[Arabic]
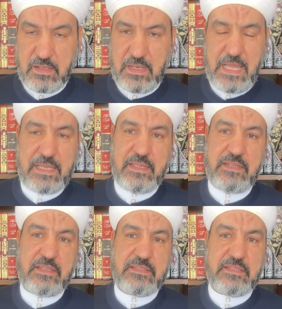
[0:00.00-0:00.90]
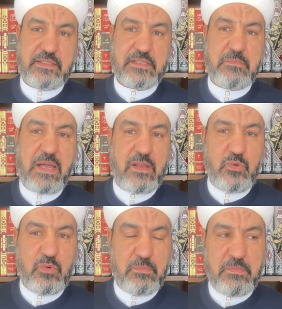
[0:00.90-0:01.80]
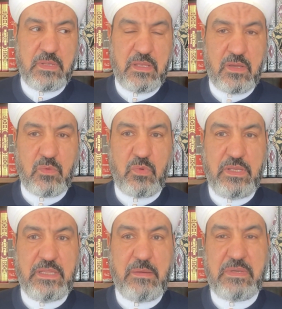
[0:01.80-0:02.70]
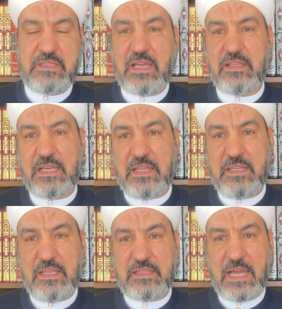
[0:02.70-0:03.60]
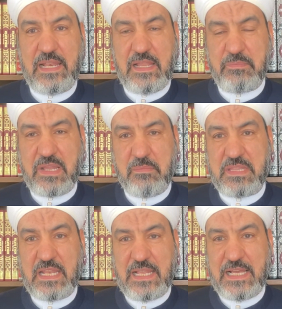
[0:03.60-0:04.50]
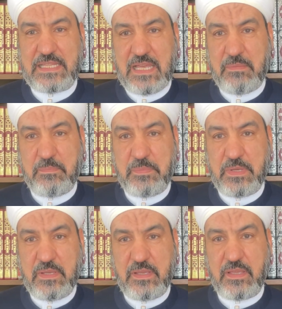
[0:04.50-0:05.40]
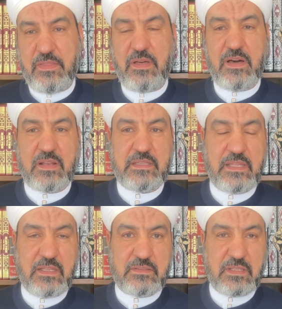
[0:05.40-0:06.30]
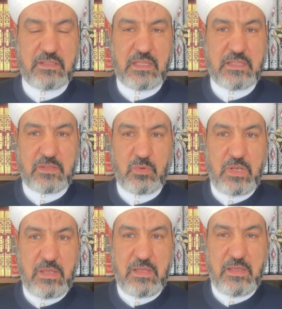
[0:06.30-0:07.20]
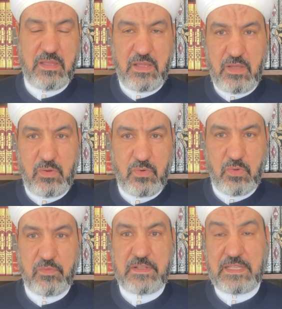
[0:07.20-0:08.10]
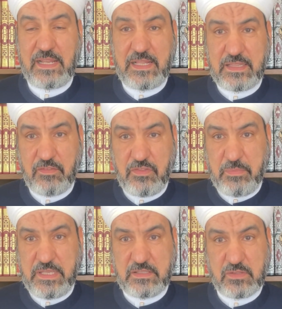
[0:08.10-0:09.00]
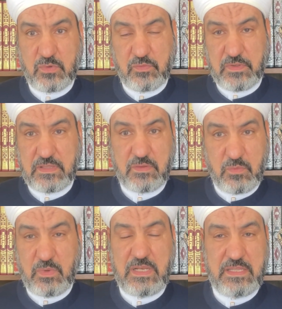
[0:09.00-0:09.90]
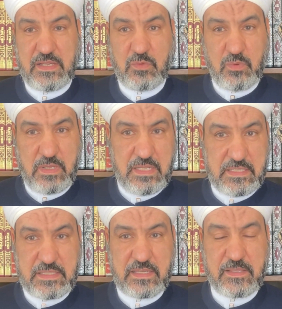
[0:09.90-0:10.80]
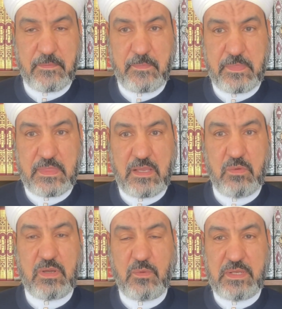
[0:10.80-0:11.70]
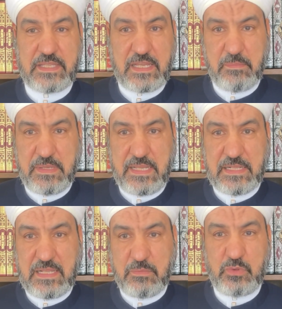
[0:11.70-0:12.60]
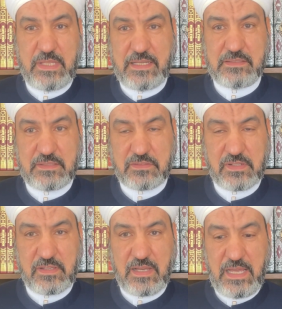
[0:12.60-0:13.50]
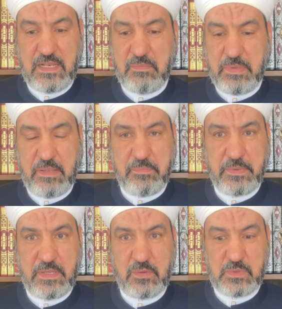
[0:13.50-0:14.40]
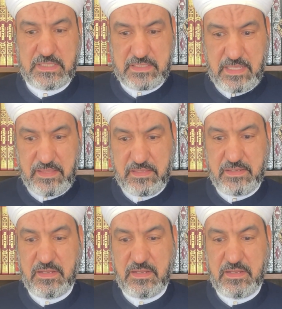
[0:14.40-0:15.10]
لكن الستر معلوم وعندما يعني تعلمنا من الآداب إذا أردت أن تدخل غرفة حتى في بيتك غرفة والدك ووالدتك أو إخواتك البنات لابد أن تطرق على الباب وتستأذن